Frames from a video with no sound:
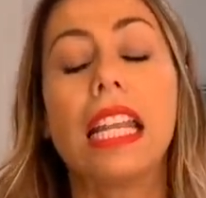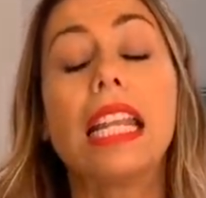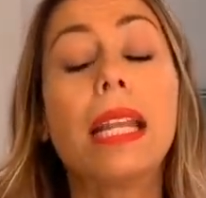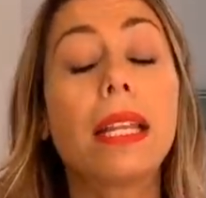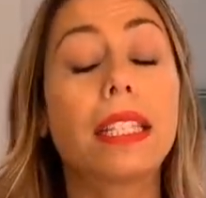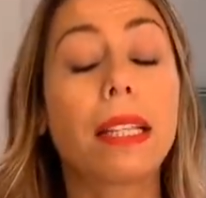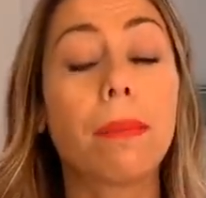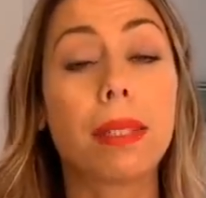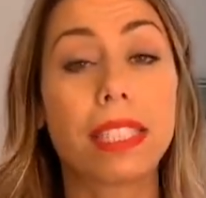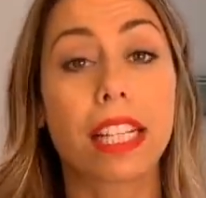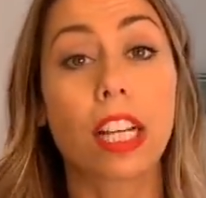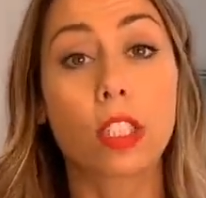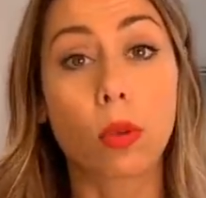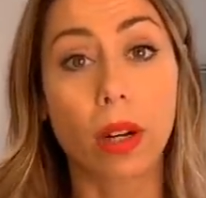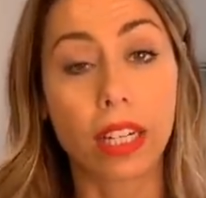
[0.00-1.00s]
Y también si
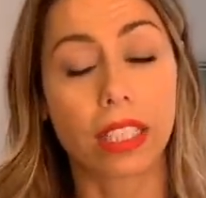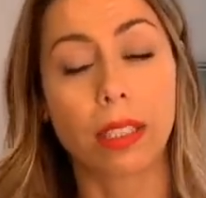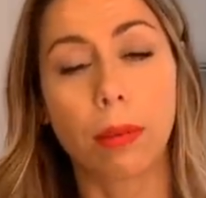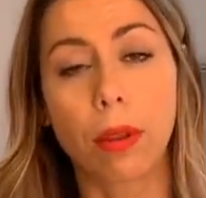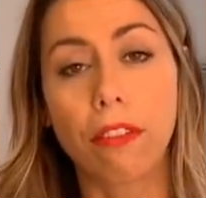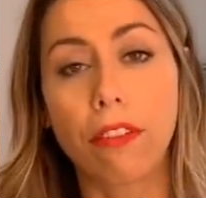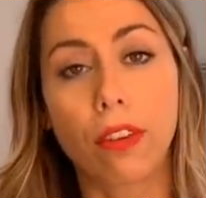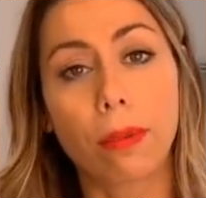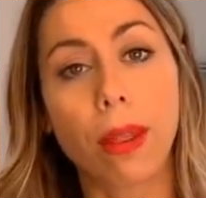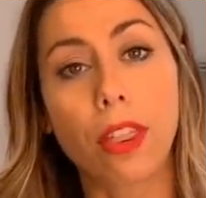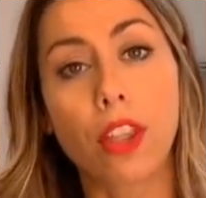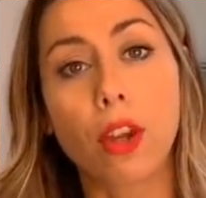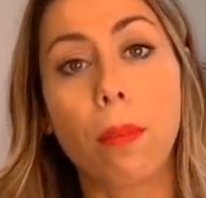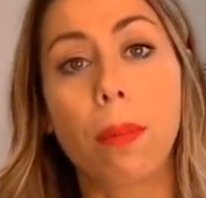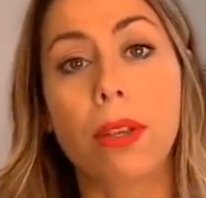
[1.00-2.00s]
queréis cualquier tipo de
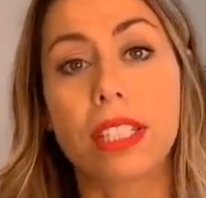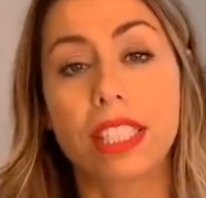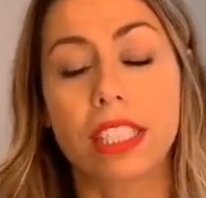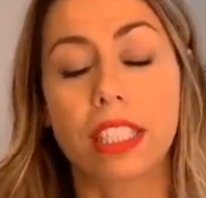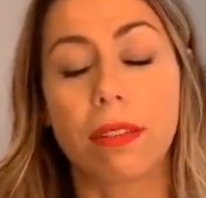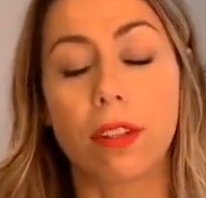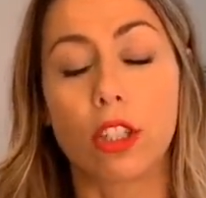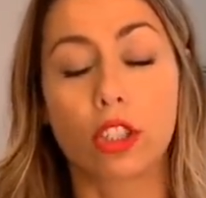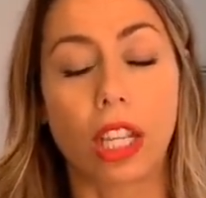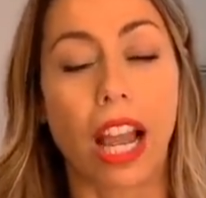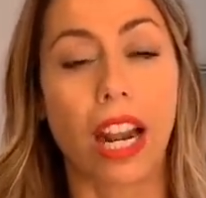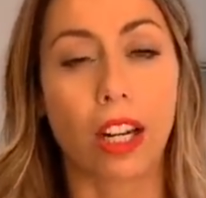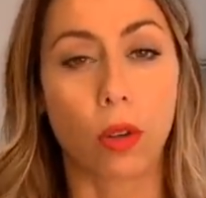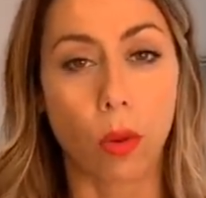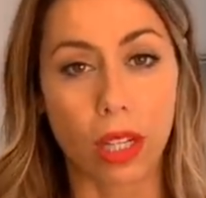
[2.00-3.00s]
información podéis escribiros
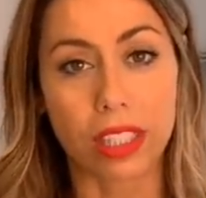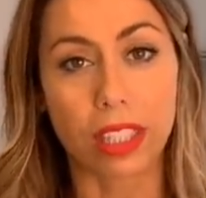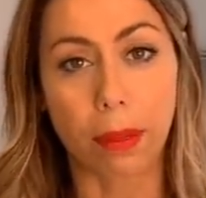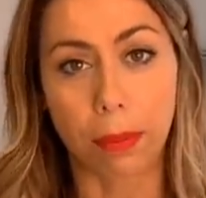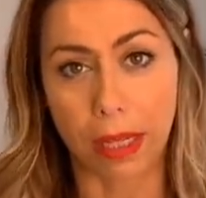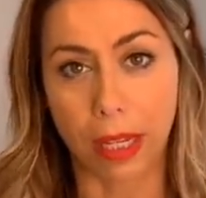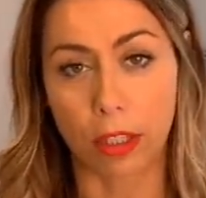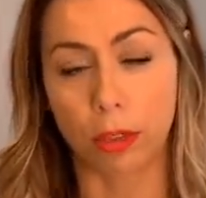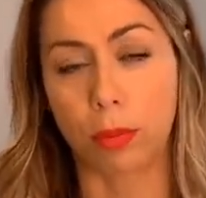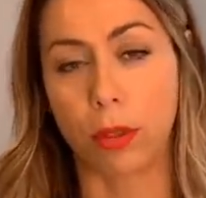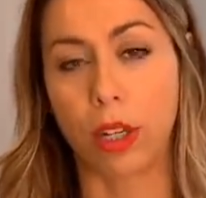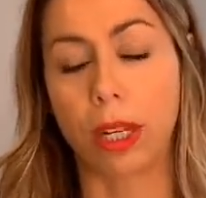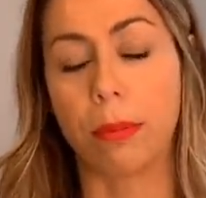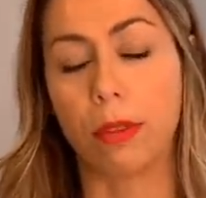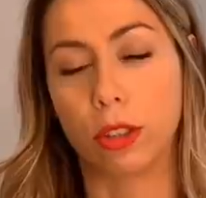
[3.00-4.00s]
al WhatsApp que os
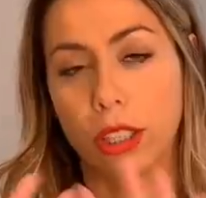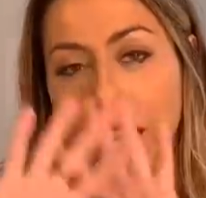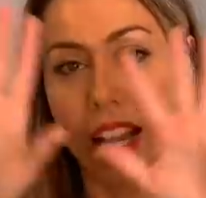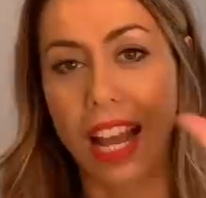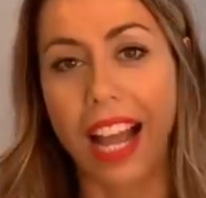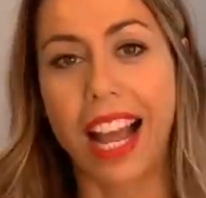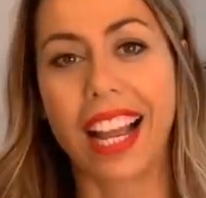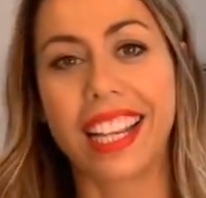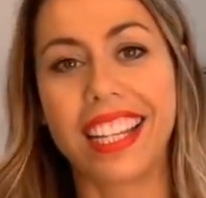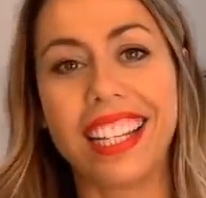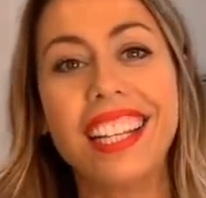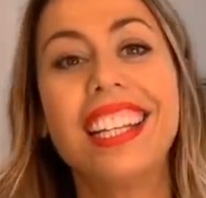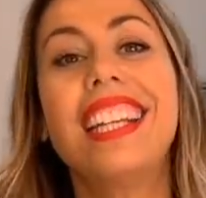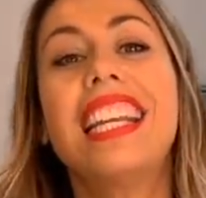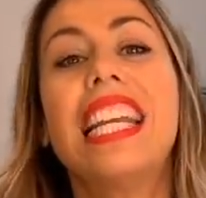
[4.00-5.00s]
ponemos
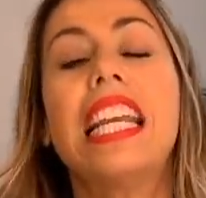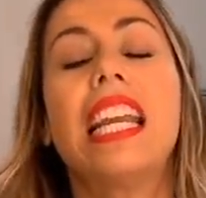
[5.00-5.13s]
aquí.